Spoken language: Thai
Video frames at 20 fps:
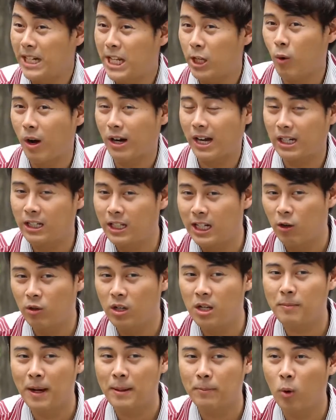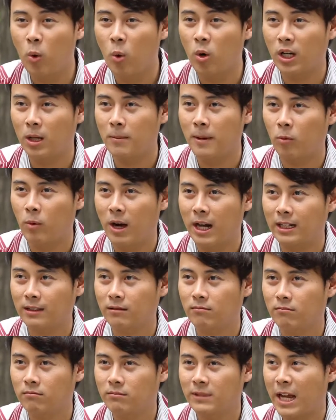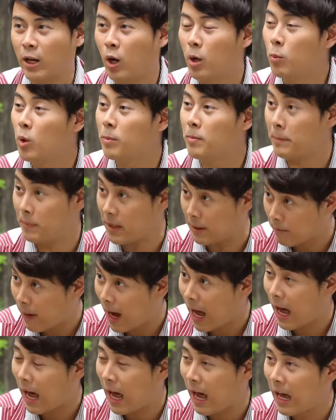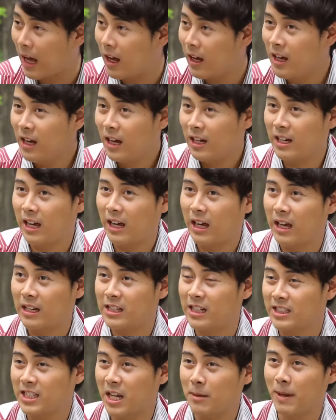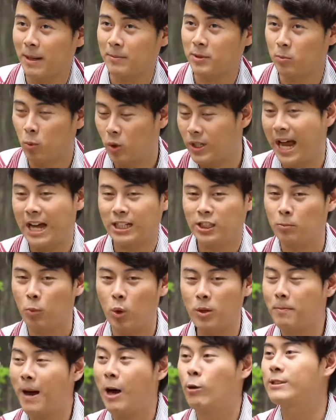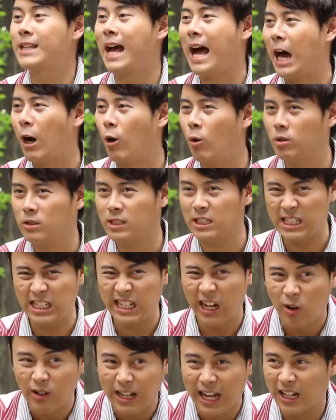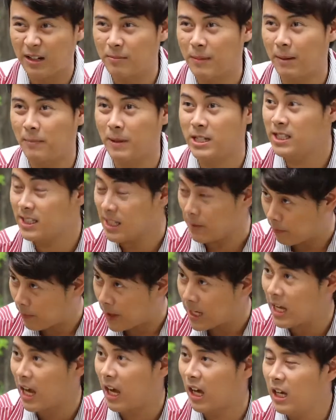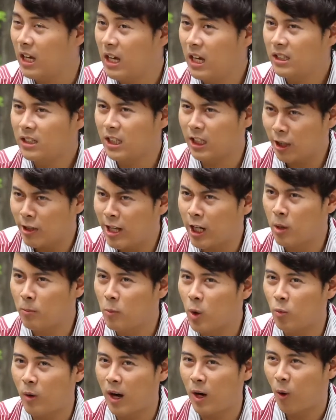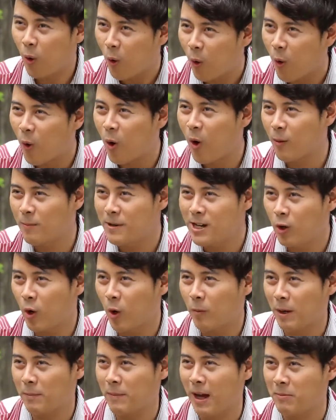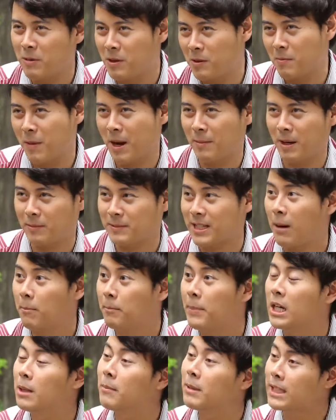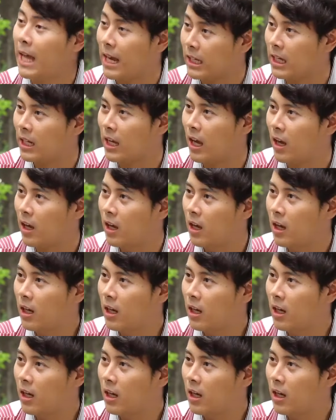มันดีกว่าการที่เราขึ้นไปพูดแล้วแบบว่าได้ข้อมูลผิดๆมาครับนะฮะอย่างเช่นแบบสมมติอ่ะสมมติเบ่าสาว จริงๆเขารักกันมาเป็น 10 ปีอ่ะแต่เราได้ข้อมูลว่าโอ้โหเพิ่งคบกันมาเมื่อประมาณแบบ 3 ปีแล้วมาแต่งอย่างเงี้ย